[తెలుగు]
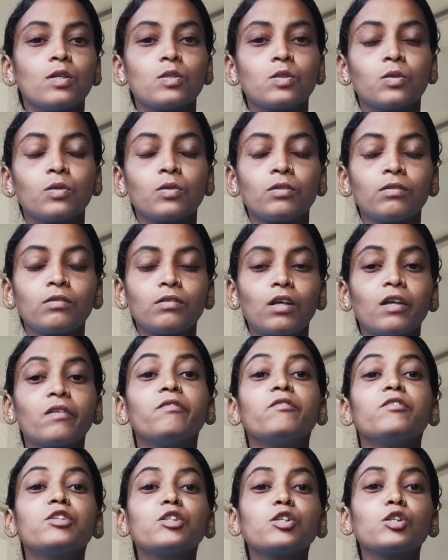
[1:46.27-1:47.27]
సో
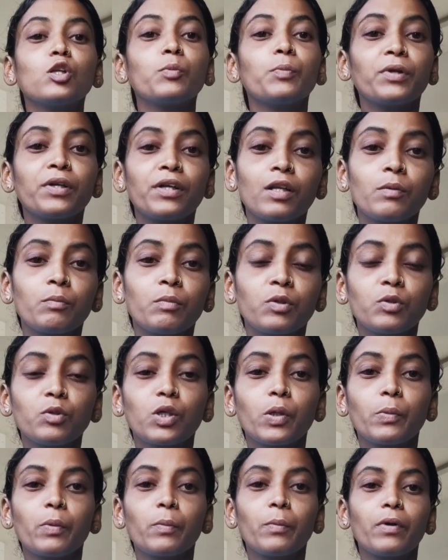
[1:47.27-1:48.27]
కన్ఫ్యూజన్లో పెట్టడం
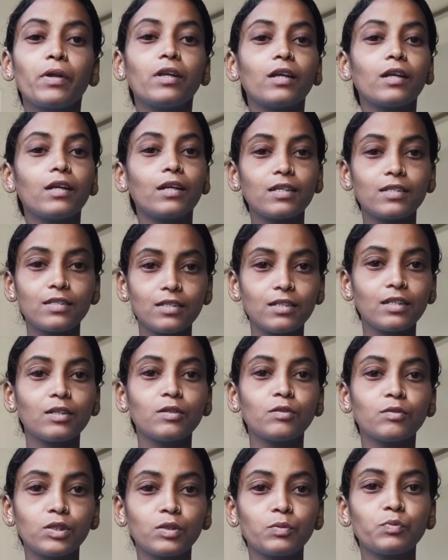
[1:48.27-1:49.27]
ఎందుకు మిమ్మల్ని అనేసి
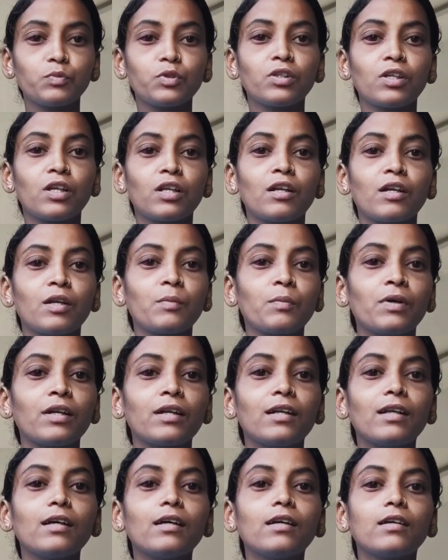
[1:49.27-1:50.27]
నేను చెప్తున్నాను
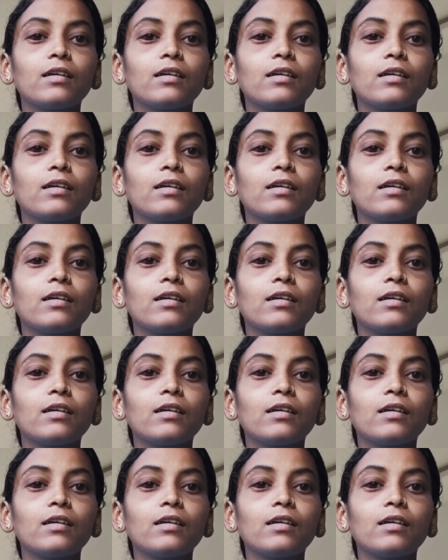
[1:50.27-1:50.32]
అనమాట